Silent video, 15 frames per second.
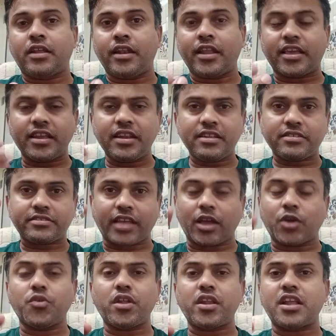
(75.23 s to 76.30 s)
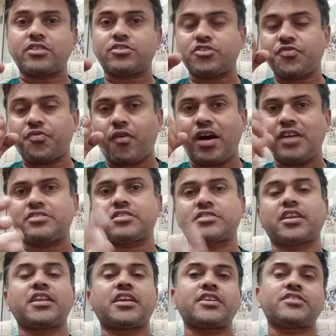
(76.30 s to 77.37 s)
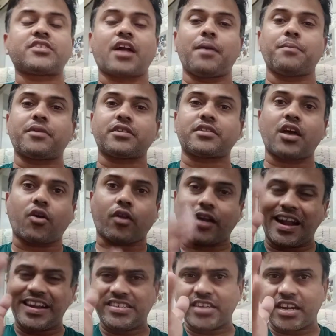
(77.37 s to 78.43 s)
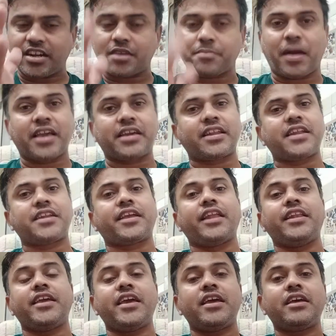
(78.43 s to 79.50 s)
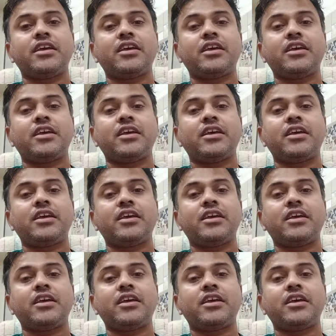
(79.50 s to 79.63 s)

लेकिन सैंगुनेरिया जिस फास्ट तरीके से काम करता है राइट साइडेड माइग्रेन के लिए